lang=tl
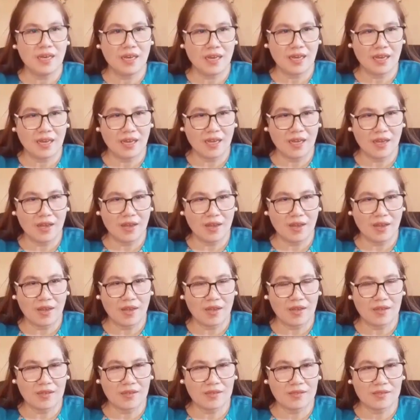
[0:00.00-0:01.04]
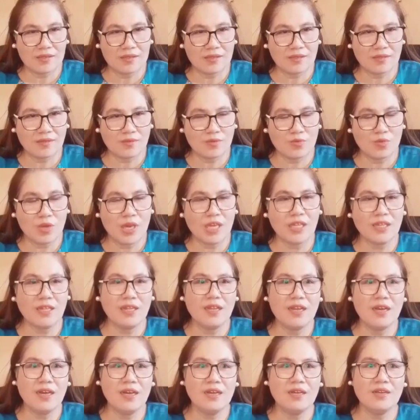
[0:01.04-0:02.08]
Uh,
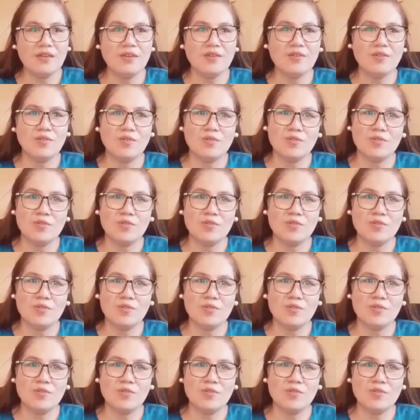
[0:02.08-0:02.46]
wait lang